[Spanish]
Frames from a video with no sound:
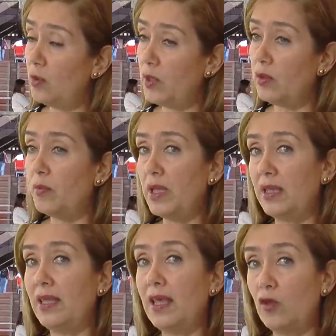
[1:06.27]
del Medio
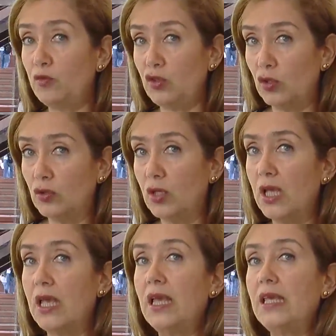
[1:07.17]
Ambiente de Adopción
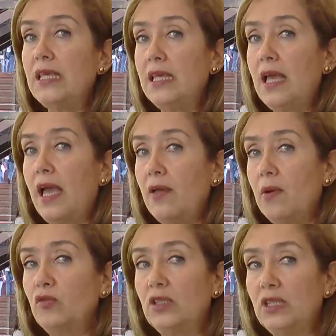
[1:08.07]
y ahí
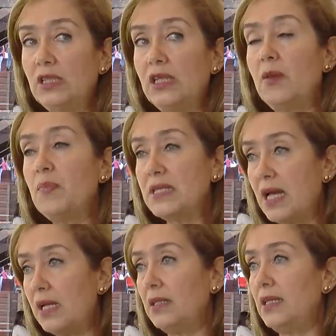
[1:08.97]
vamos a tener que
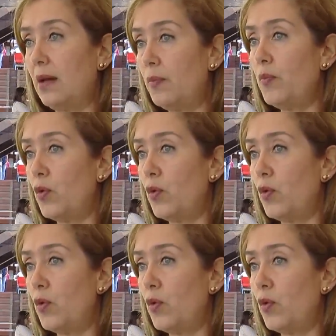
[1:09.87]
empezar ya